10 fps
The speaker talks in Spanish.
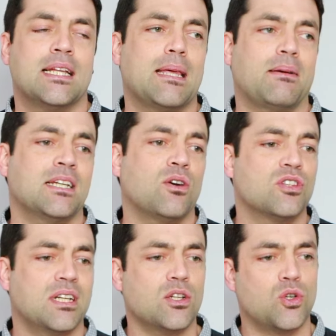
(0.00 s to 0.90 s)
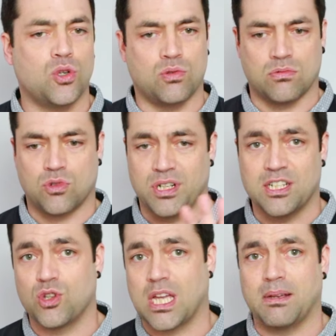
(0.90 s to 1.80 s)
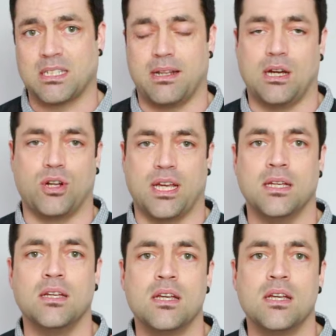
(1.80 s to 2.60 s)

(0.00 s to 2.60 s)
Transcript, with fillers: te vas a encontrar con, esto que vas a ver ahora. ¿eh?